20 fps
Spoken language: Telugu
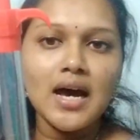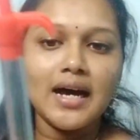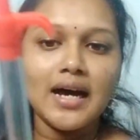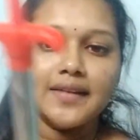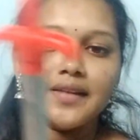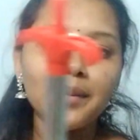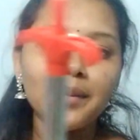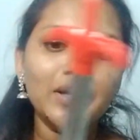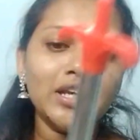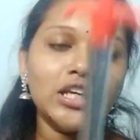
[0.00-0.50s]

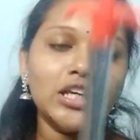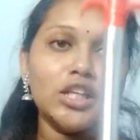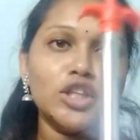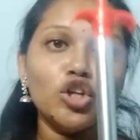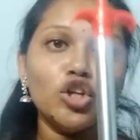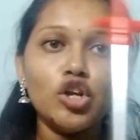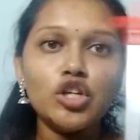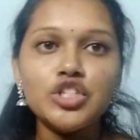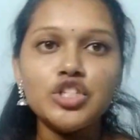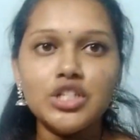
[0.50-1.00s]
అదే మనకి
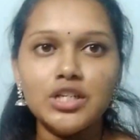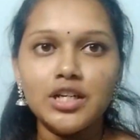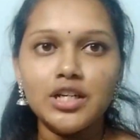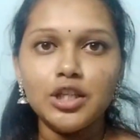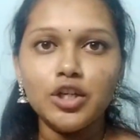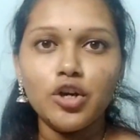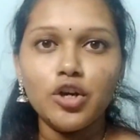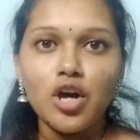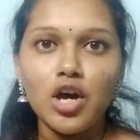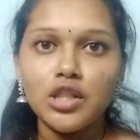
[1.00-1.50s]
ఇందులో
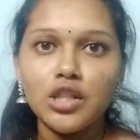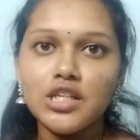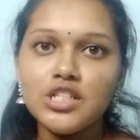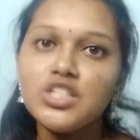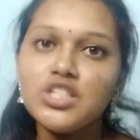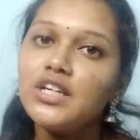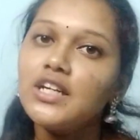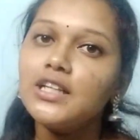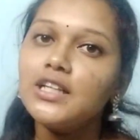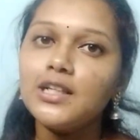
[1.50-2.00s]
చిన్నది కూడా ఉంది
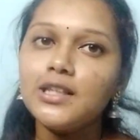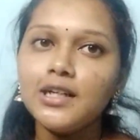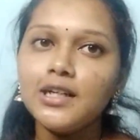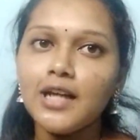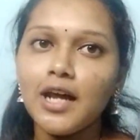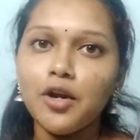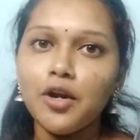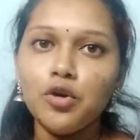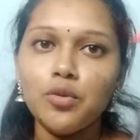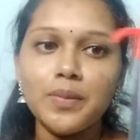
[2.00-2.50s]
చిన్నది అయితే
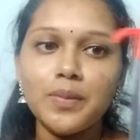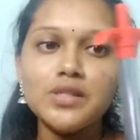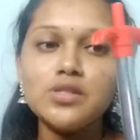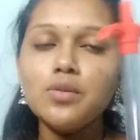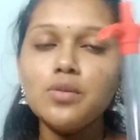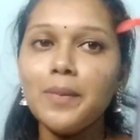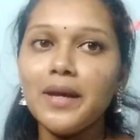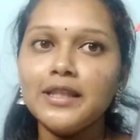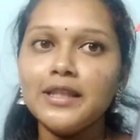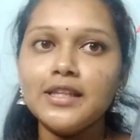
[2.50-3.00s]
టెన్ రూపీస్
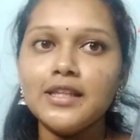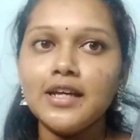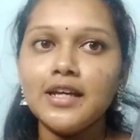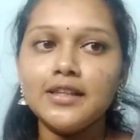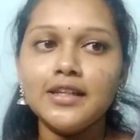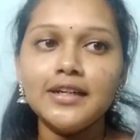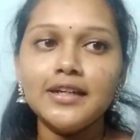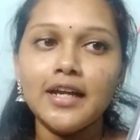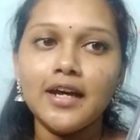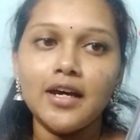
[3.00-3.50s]
పెద్దది
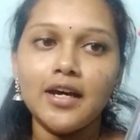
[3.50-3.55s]
అయితే